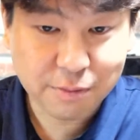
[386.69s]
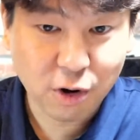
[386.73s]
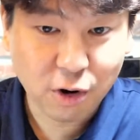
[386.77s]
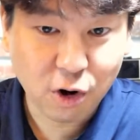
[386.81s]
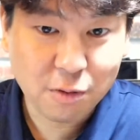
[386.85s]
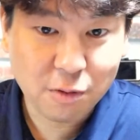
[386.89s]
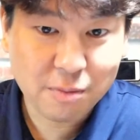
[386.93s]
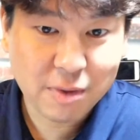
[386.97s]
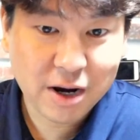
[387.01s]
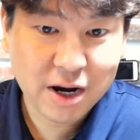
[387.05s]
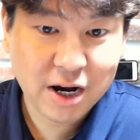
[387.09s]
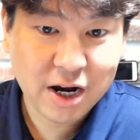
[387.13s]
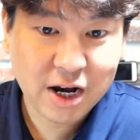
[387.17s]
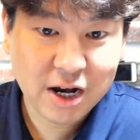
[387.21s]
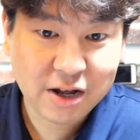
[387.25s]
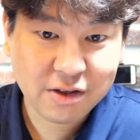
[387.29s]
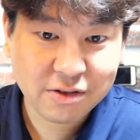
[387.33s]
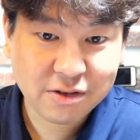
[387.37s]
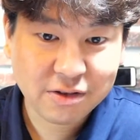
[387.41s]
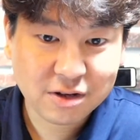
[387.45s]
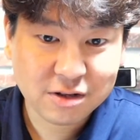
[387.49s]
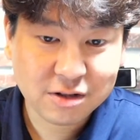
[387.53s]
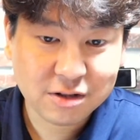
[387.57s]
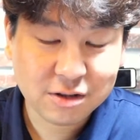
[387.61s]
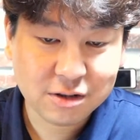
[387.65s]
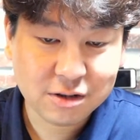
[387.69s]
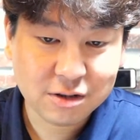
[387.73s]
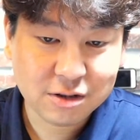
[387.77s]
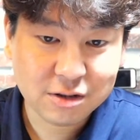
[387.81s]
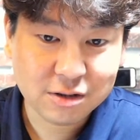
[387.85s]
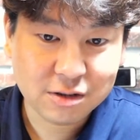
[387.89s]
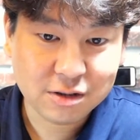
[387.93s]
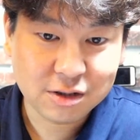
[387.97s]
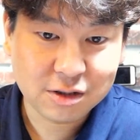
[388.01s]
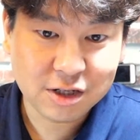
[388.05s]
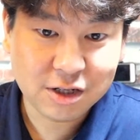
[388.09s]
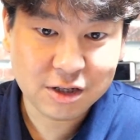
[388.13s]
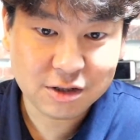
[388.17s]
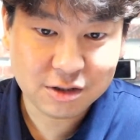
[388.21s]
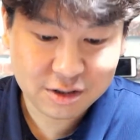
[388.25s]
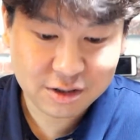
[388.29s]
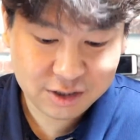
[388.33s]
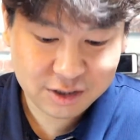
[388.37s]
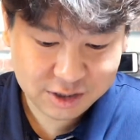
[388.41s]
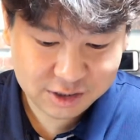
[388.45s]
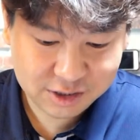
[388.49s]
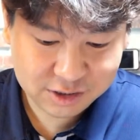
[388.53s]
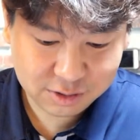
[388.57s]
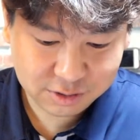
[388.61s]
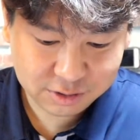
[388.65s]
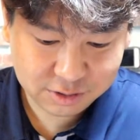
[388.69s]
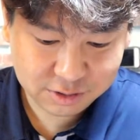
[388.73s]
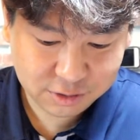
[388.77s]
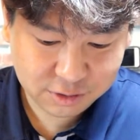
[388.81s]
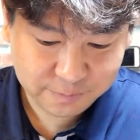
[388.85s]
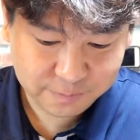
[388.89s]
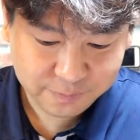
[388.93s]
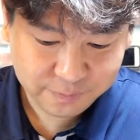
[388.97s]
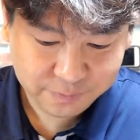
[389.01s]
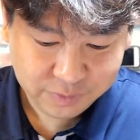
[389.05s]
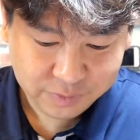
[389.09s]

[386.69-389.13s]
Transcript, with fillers: 멸망한 그 일들이 있었죠.